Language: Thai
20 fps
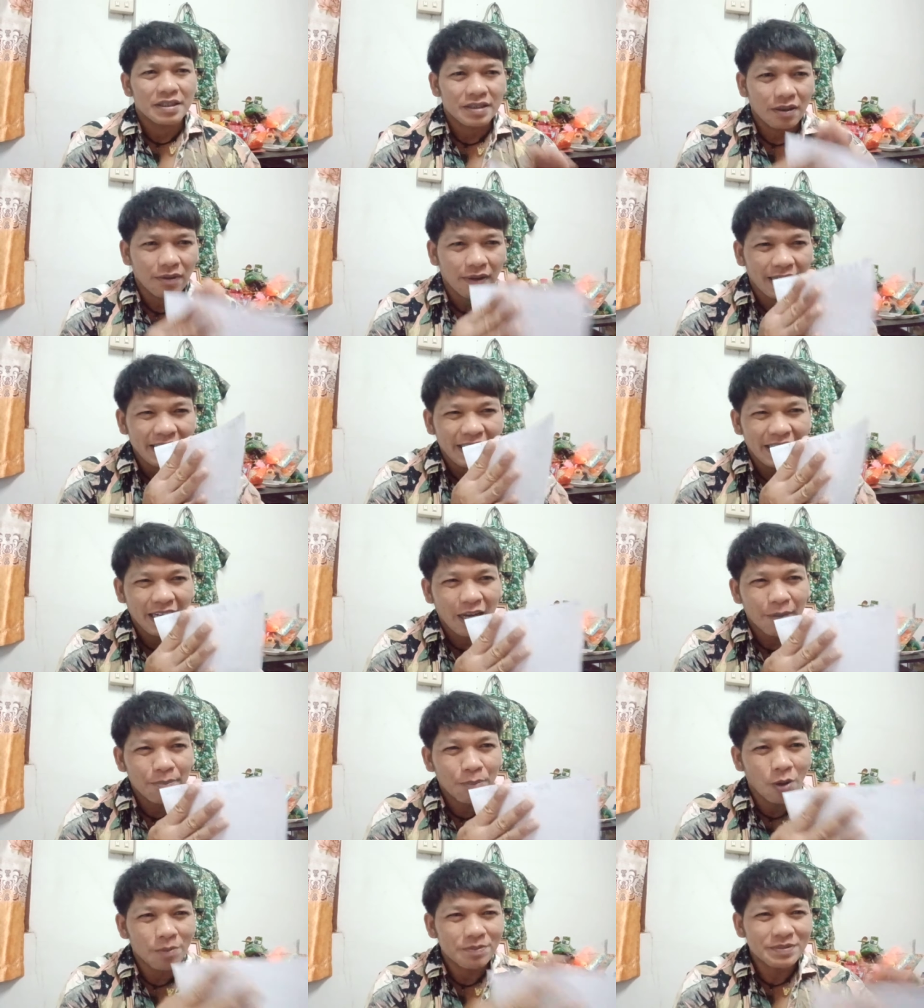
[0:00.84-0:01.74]
สวัสดีค
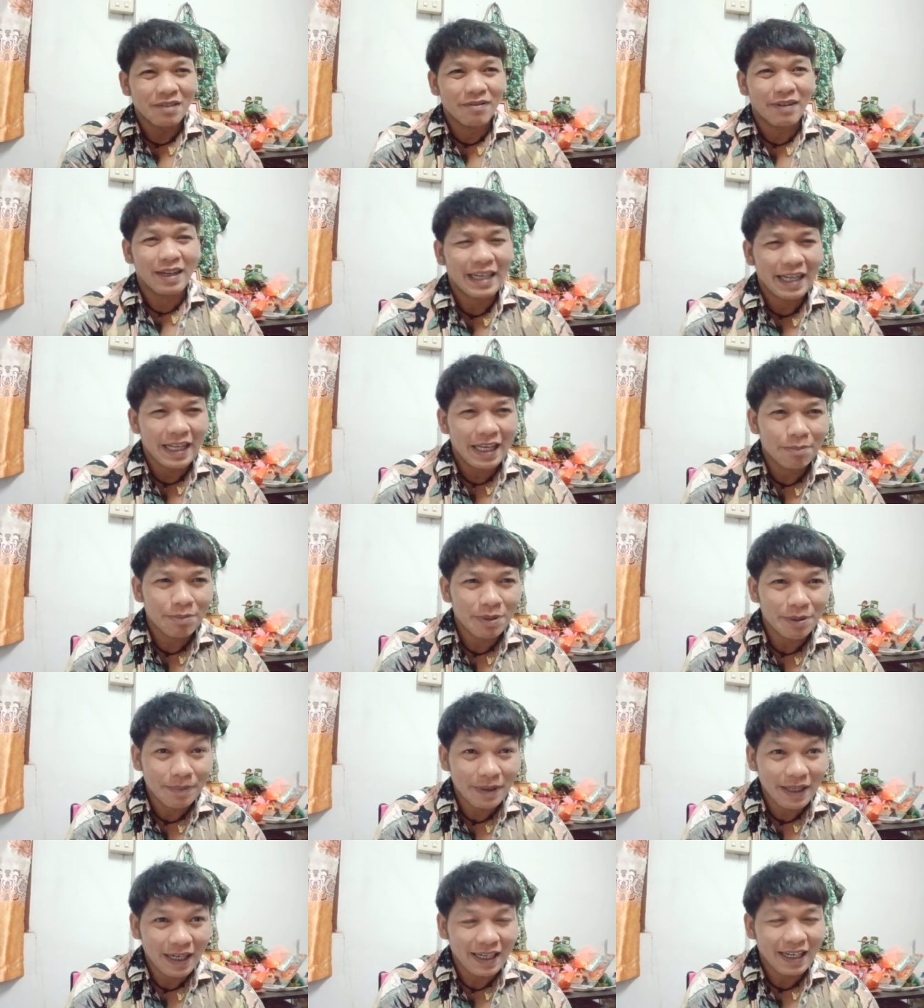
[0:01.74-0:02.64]
รับผมสวัสดี
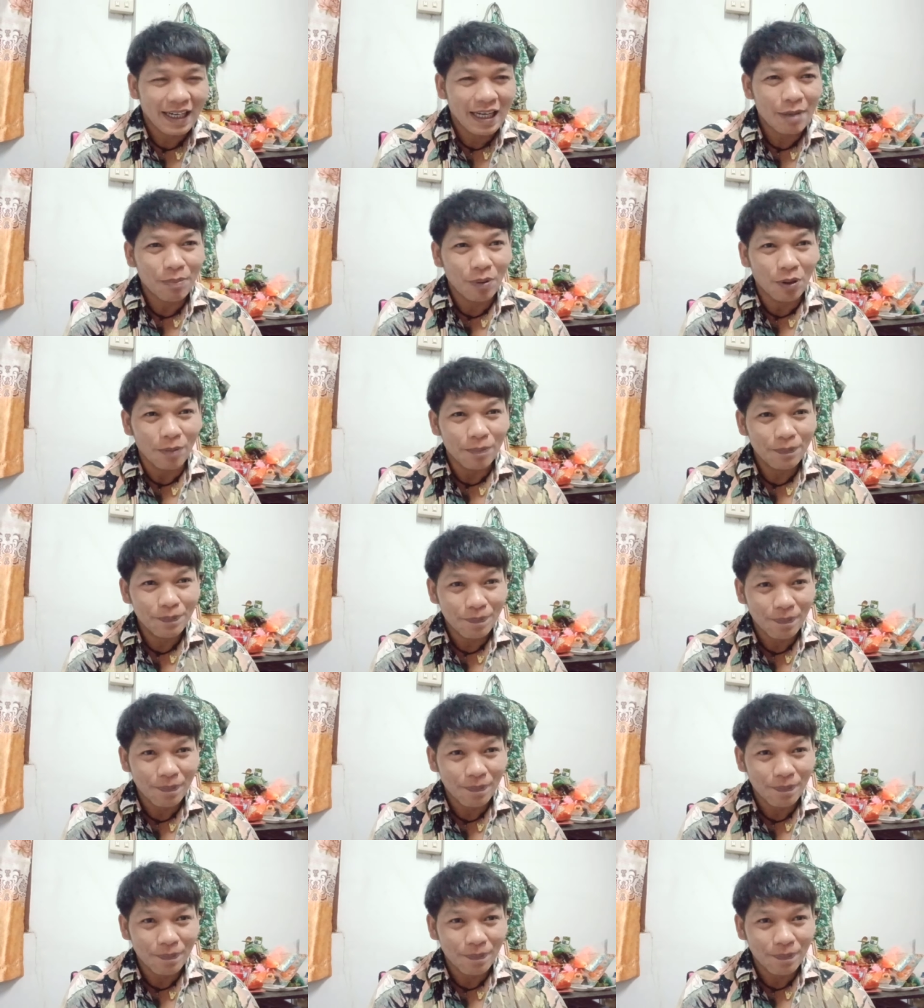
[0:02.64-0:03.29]
เพื่อนๆนะครับ ผม